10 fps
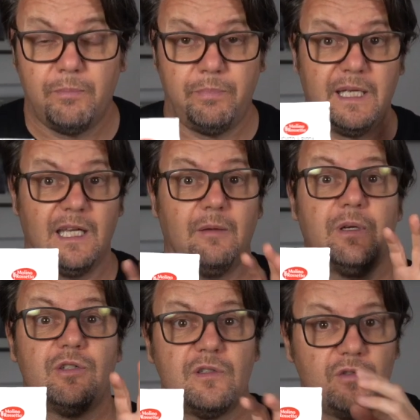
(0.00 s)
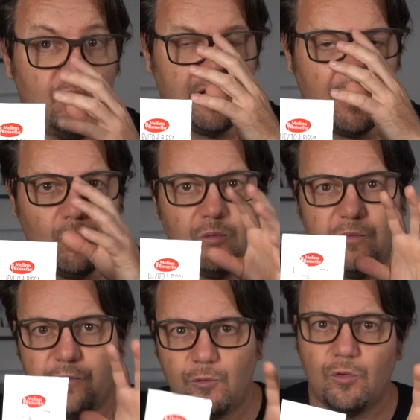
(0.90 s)
per la precisione un
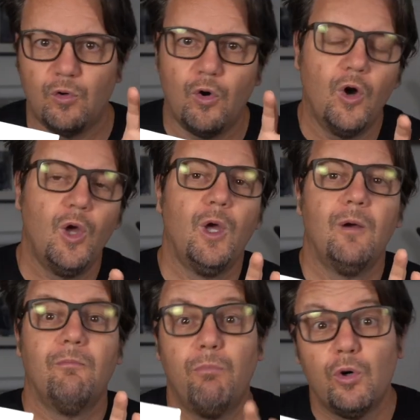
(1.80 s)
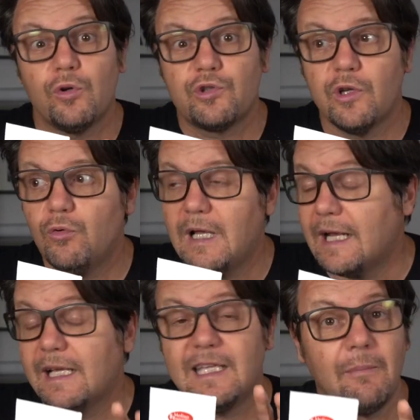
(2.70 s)
fungo
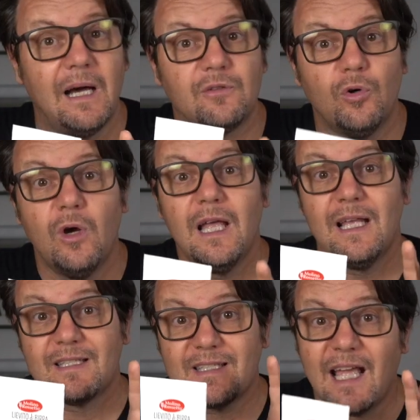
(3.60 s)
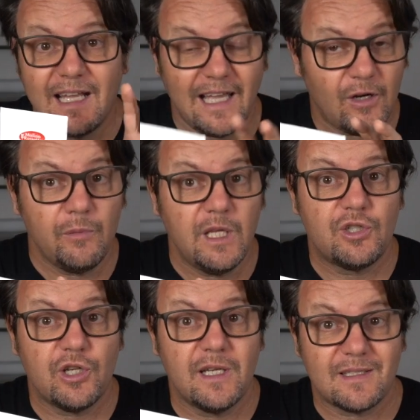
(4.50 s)
monocellulare chiamato
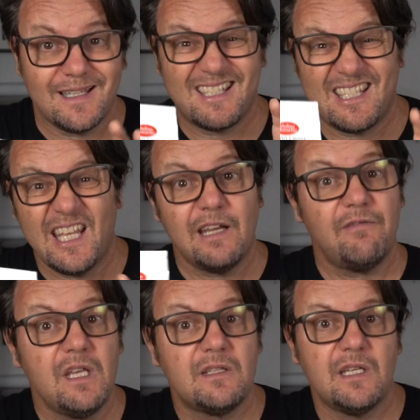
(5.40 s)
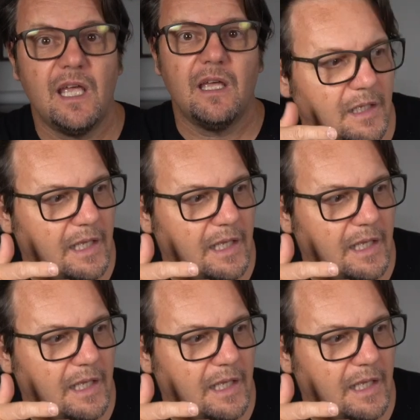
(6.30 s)
Saccharomyces cerevisiae.